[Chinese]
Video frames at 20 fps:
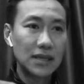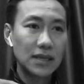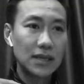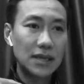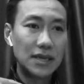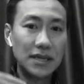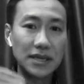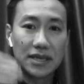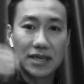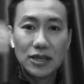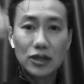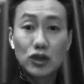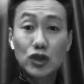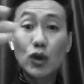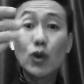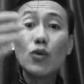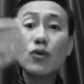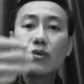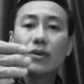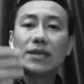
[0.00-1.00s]
可能
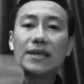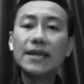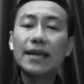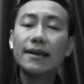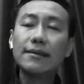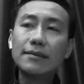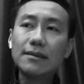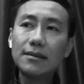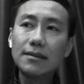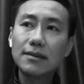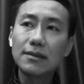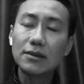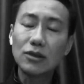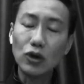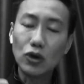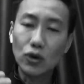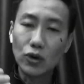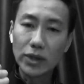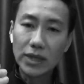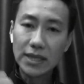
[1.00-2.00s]
中间
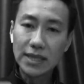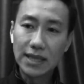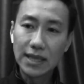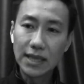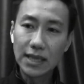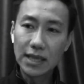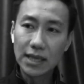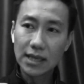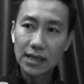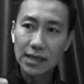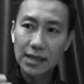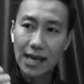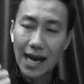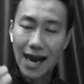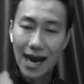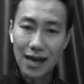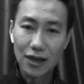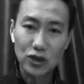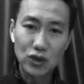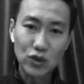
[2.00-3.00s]
有一些
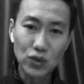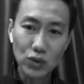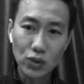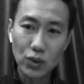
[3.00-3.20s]
卡住，